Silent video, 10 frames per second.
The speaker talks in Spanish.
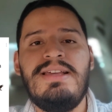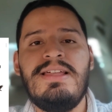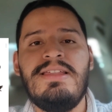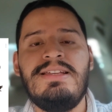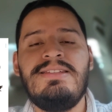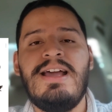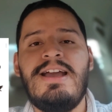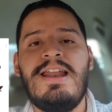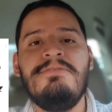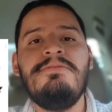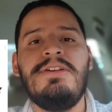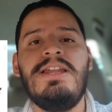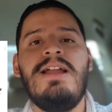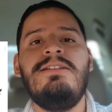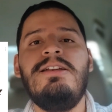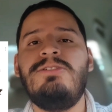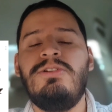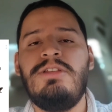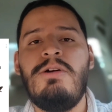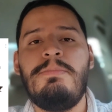ida de esta gran final del
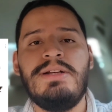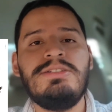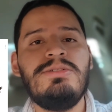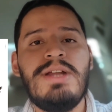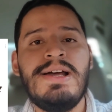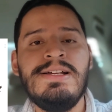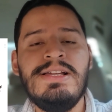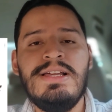torneo Apertura